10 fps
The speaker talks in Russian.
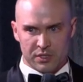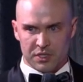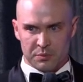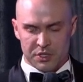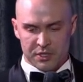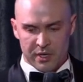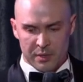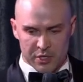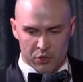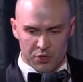смысла
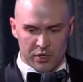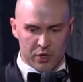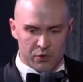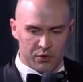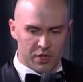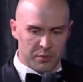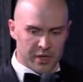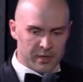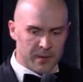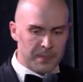абсолютно никакого не
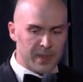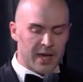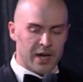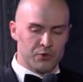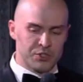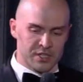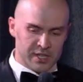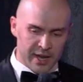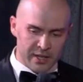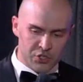имеет. А в
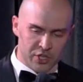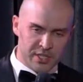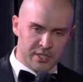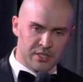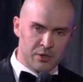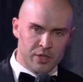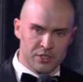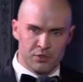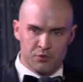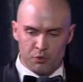центральной части, где у
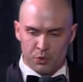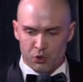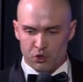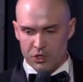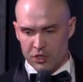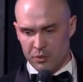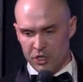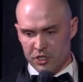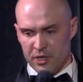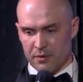нас двубрюшная
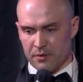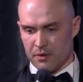мышца,